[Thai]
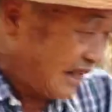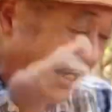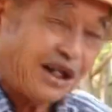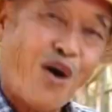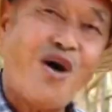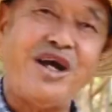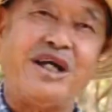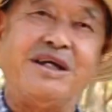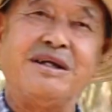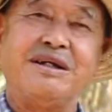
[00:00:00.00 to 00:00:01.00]
ตัดอ้อย
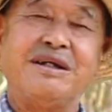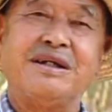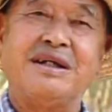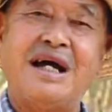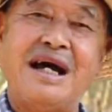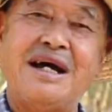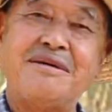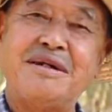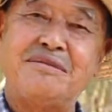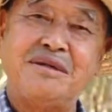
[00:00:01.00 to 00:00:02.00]
นะ
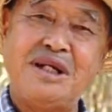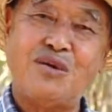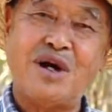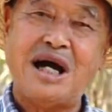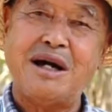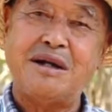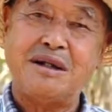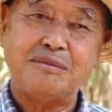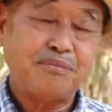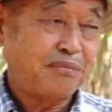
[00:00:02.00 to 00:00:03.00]
เรียกว่า
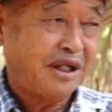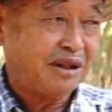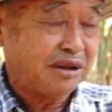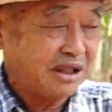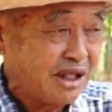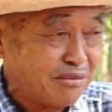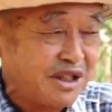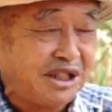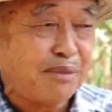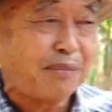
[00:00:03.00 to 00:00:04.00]
เป็นเครื่อง
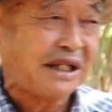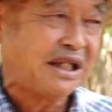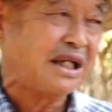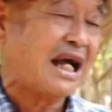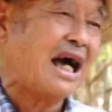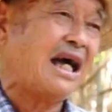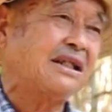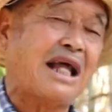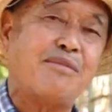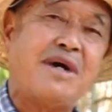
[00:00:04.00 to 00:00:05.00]
มือที่พัฒนา
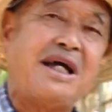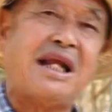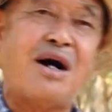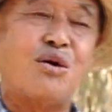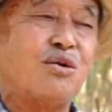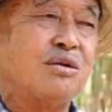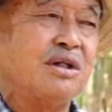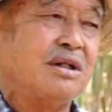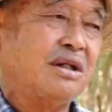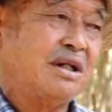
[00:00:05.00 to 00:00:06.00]
ทำให้เรา
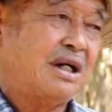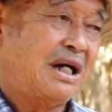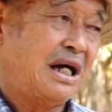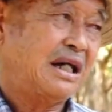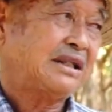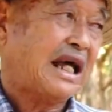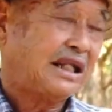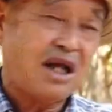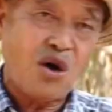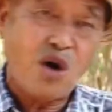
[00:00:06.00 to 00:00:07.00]
ตั
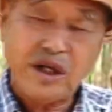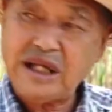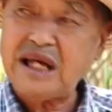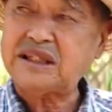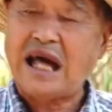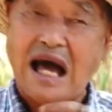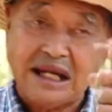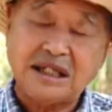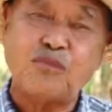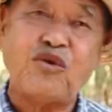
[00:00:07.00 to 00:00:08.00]
ดอ้อยได้
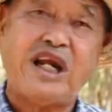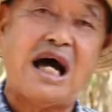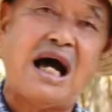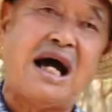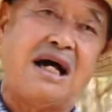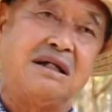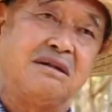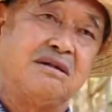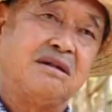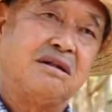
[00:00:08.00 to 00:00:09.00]
ทันกับเวลา
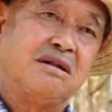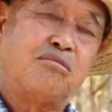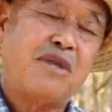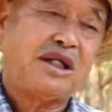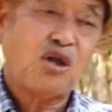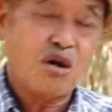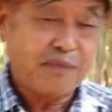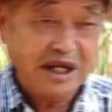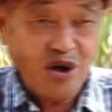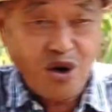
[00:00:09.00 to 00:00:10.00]
ไม่ต้อง
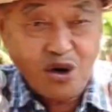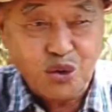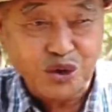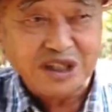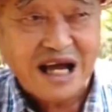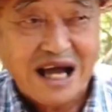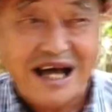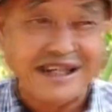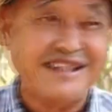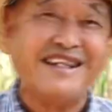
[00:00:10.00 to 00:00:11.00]
ไปง้อคนงา
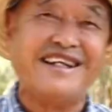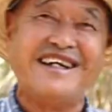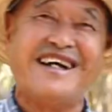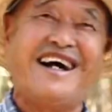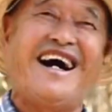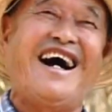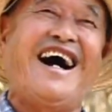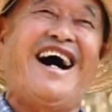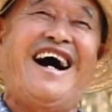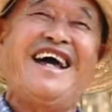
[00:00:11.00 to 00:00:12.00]
น
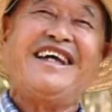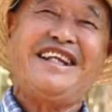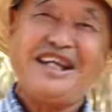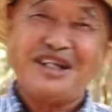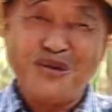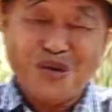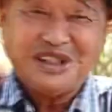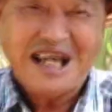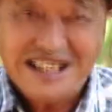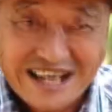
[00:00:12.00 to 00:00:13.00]
นี่คือหัว
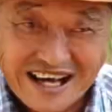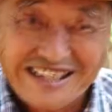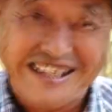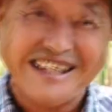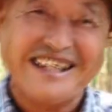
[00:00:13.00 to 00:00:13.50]
ใจใหญ่